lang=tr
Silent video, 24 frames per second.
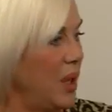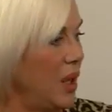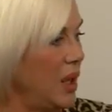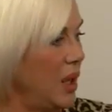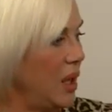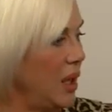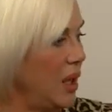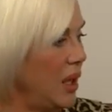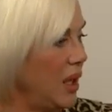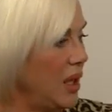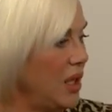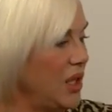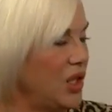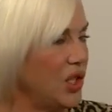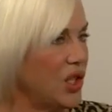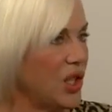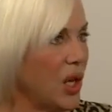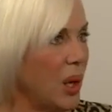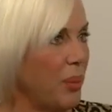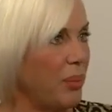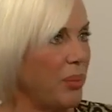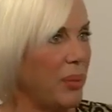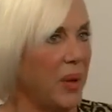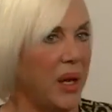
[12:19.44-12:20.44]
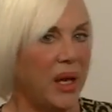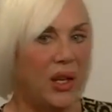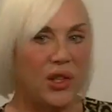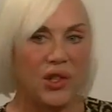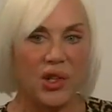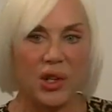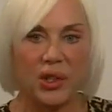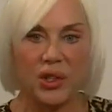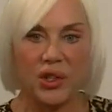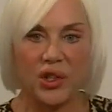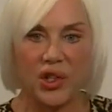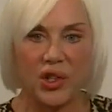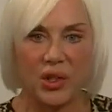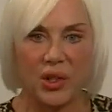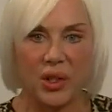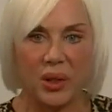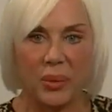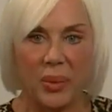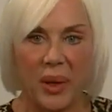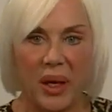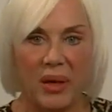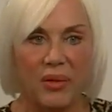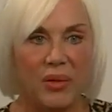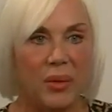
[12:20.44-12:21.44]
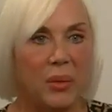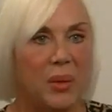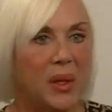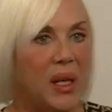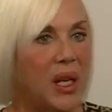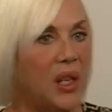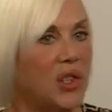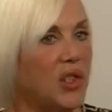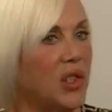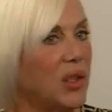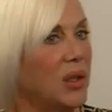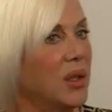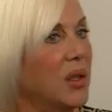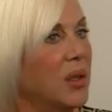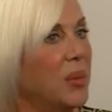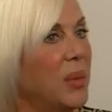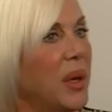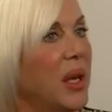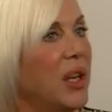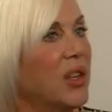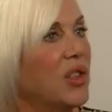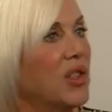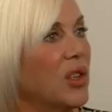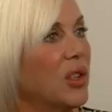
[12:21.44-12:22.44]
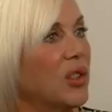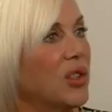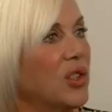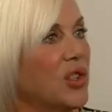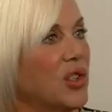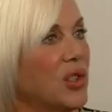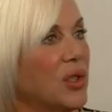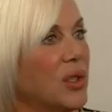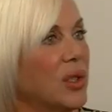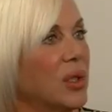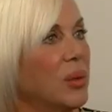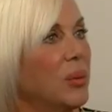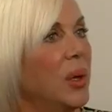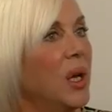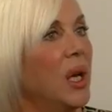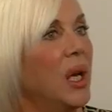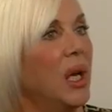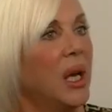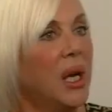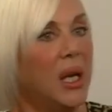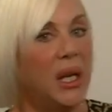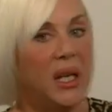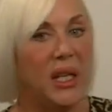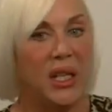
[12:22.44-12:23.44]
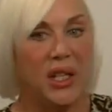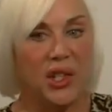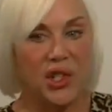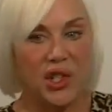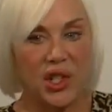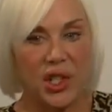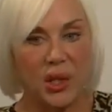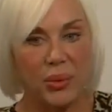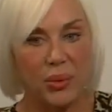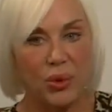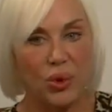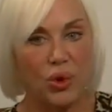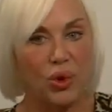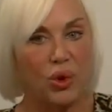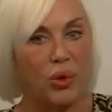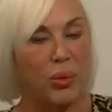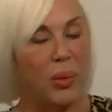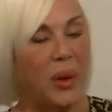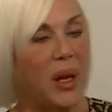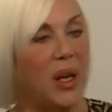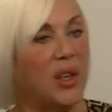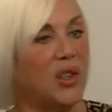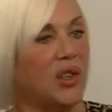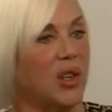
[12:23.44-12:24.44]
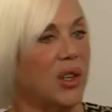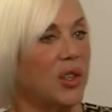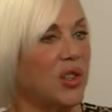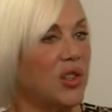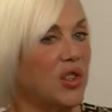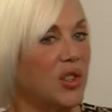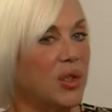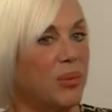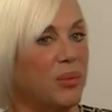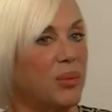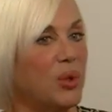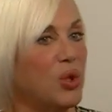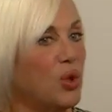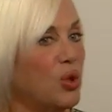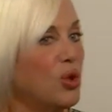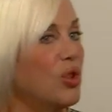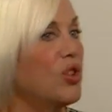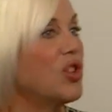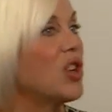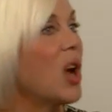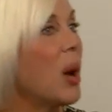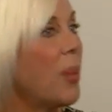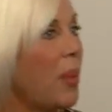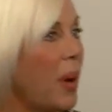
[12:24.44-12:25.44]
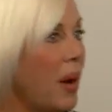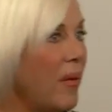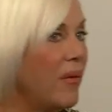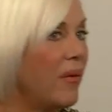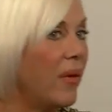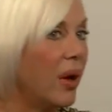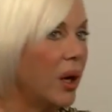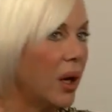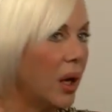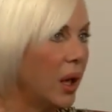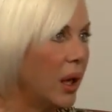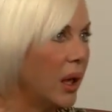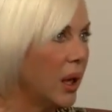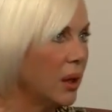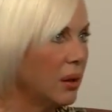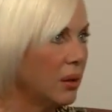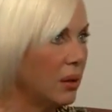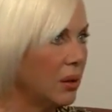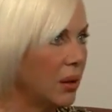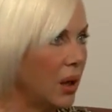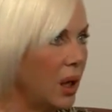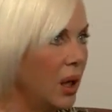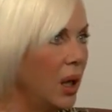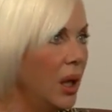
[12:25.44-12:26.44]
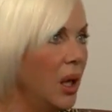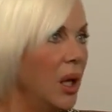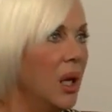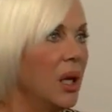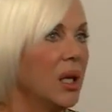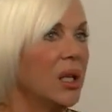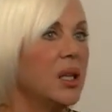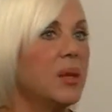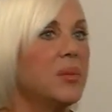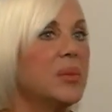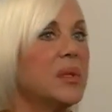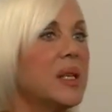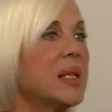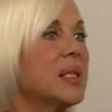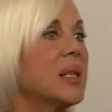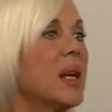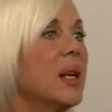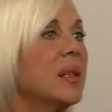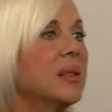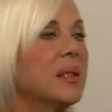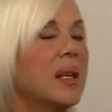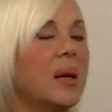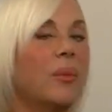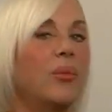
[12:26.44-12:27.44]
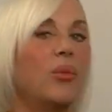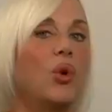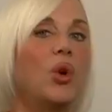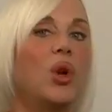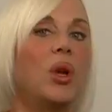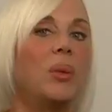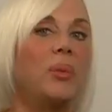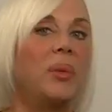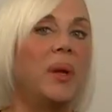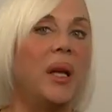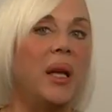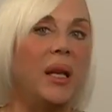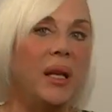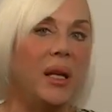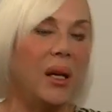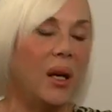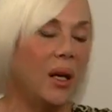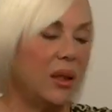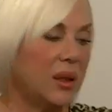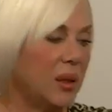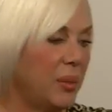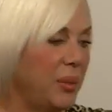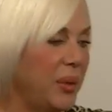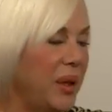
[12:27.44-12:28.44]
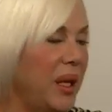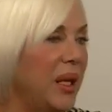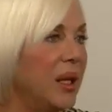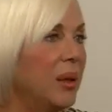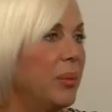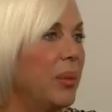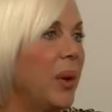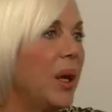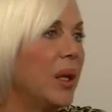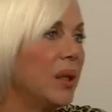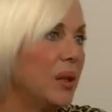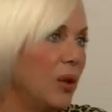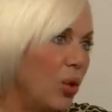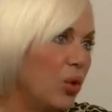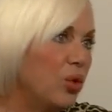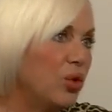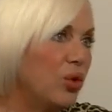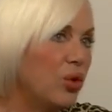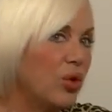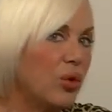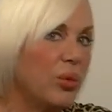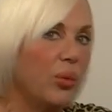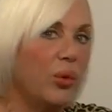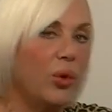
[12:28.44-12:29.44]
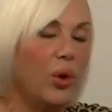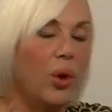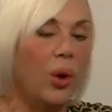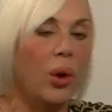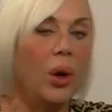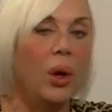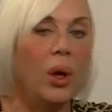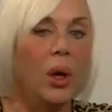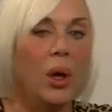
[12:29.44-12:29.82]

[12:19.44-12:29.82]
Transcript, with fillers: e, iş yapmaya çalıştığım, evimi geçindirmeye çalıştığım, ilişkimi yürütmeye çalıştığım bir sürü çabam var hayatta. Kimse zaten böyle bir eli yağda bir eli balda oturmuyor.